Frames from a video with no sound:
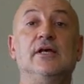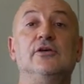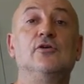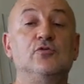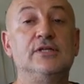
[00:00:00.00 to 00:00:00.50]

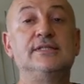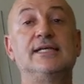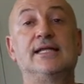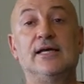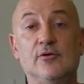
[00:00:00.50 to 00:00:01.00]
Io l'ho
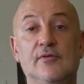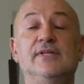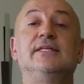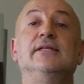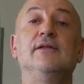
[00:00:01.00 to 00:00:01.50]
utilizzata come
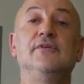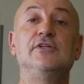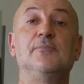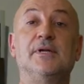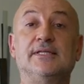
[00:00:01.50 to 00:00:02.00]
vedete nel
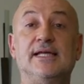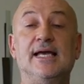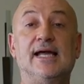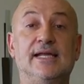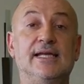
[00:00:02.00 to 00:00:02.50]
video per tagliare